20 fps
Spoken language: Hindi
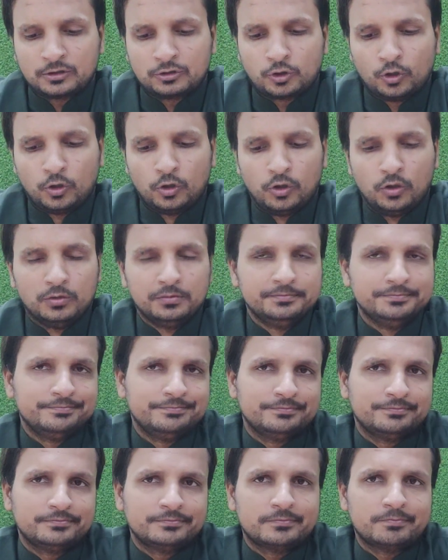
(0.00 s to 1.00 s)
तो
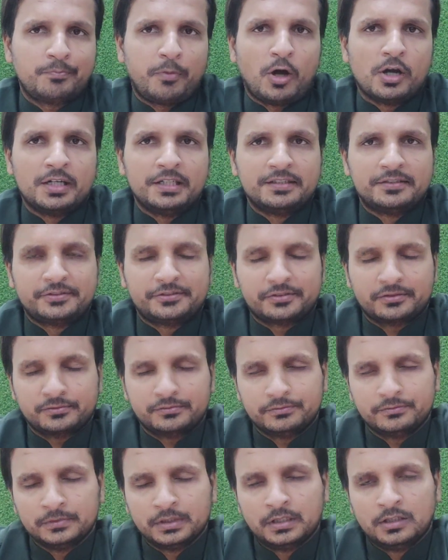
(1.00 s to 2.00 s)
पॉइंट्स
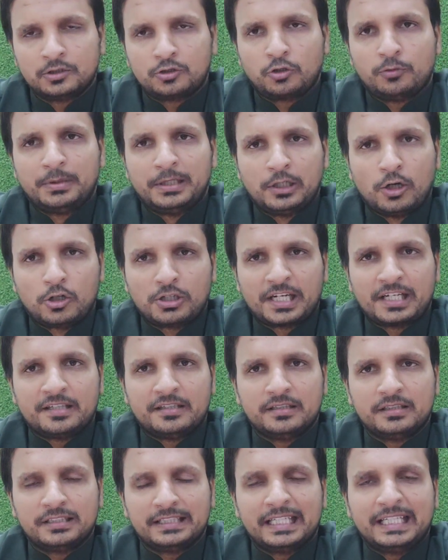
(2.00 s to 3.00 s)
टू बी नोटेड
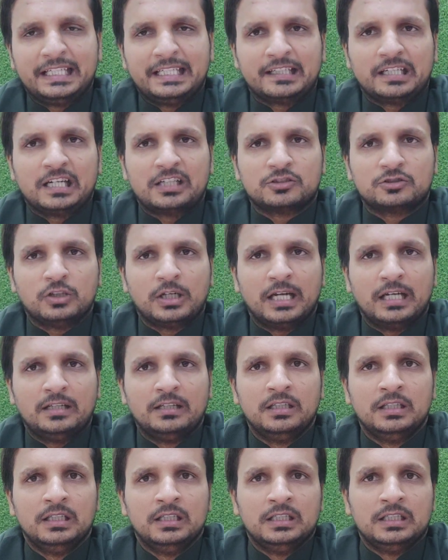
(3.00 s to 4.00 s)
कि इंग्लैंड जो है
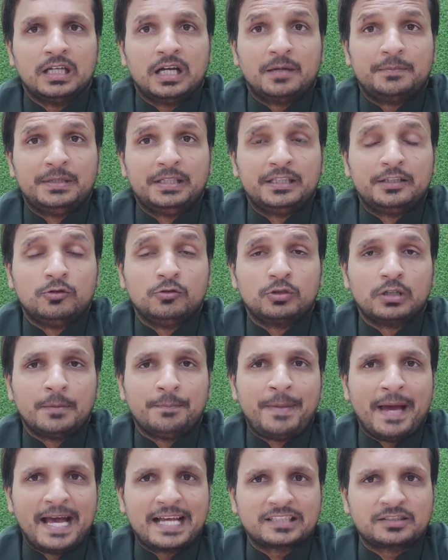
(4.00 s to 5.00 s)
अभी क्योंकि
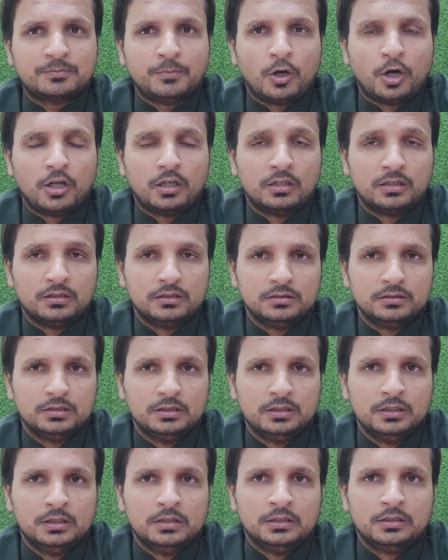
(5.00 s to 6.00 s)
बेसबॉल
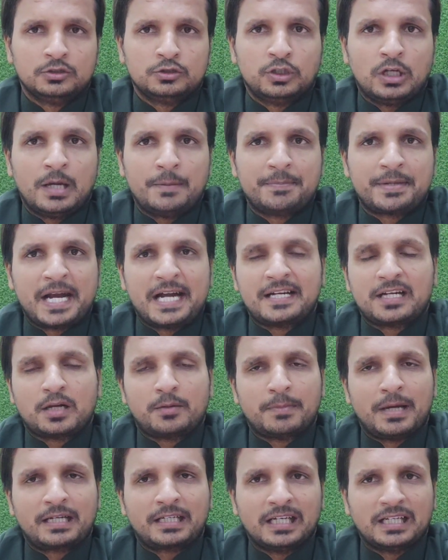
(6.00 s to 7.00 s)
जो है
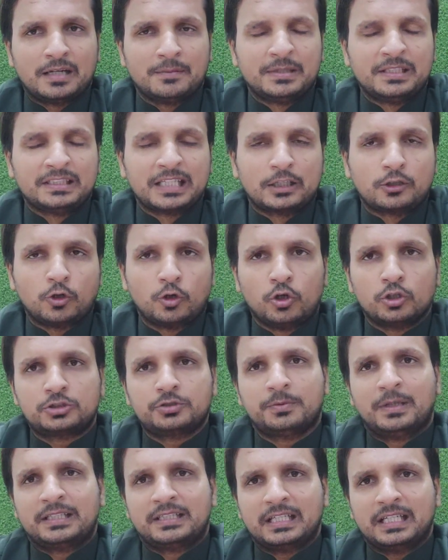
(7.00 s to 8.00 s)
ब्रेंडन मैकलम इनके
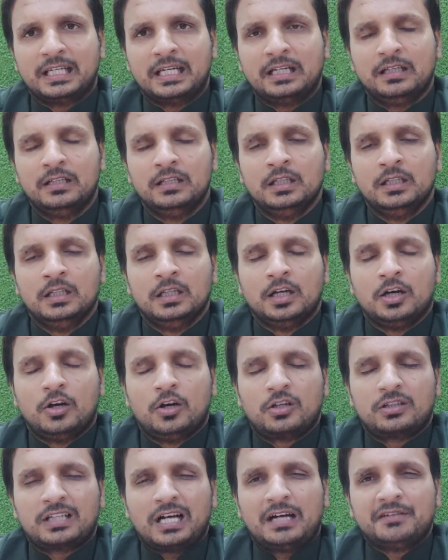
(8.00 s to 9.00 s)
कोच बन गए हैं
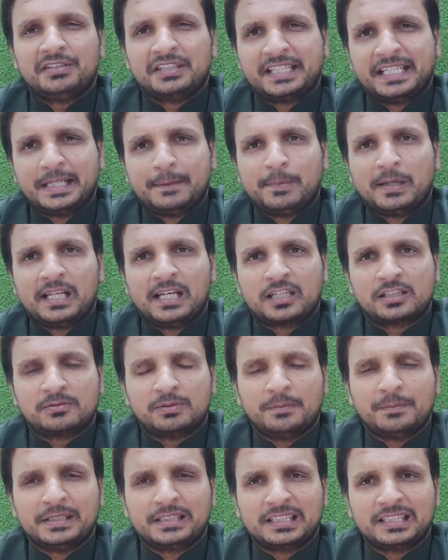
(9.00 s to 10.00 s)
और काफ़ी की प्लेयर्स
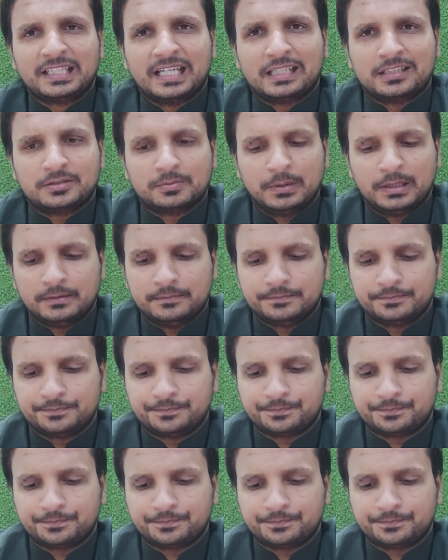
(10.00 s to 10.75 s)
भी मिसिंग है इसमें